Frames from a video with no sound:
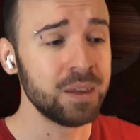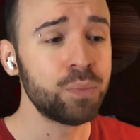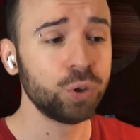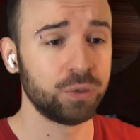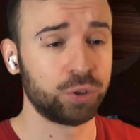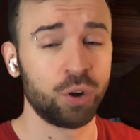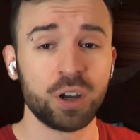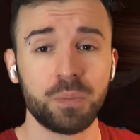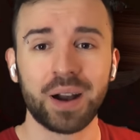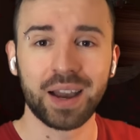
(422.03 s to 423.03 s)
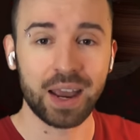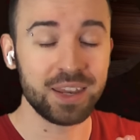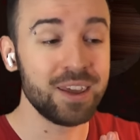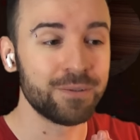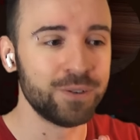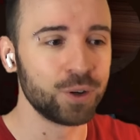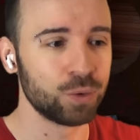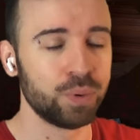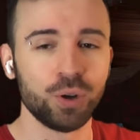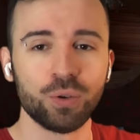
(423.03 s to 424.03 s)
не буду его трогать, пока не
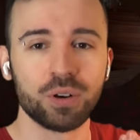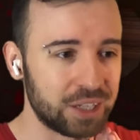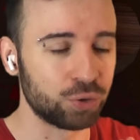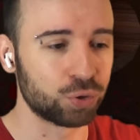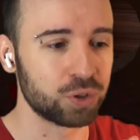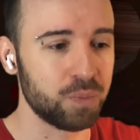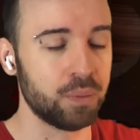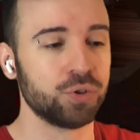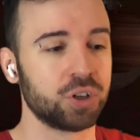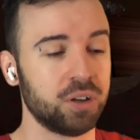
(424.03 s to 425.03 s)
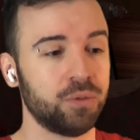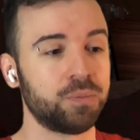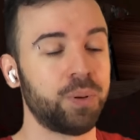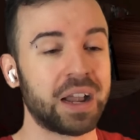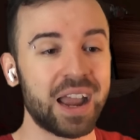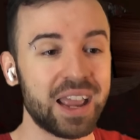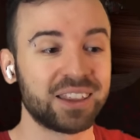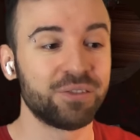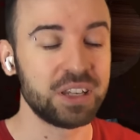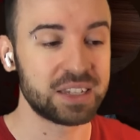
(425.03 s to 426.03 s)
вырублю дедушку с бабушкой. Вот пока
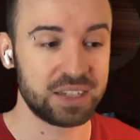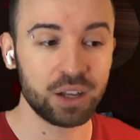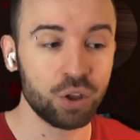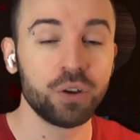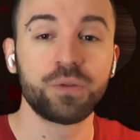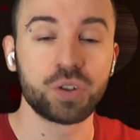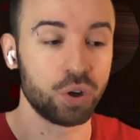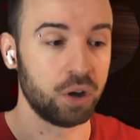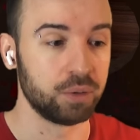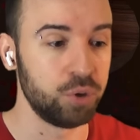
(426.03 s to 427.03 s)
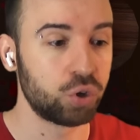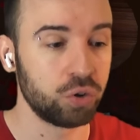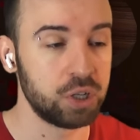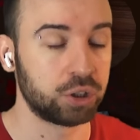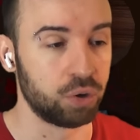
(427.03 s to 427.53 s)
этого не сделаю, все, Мишку не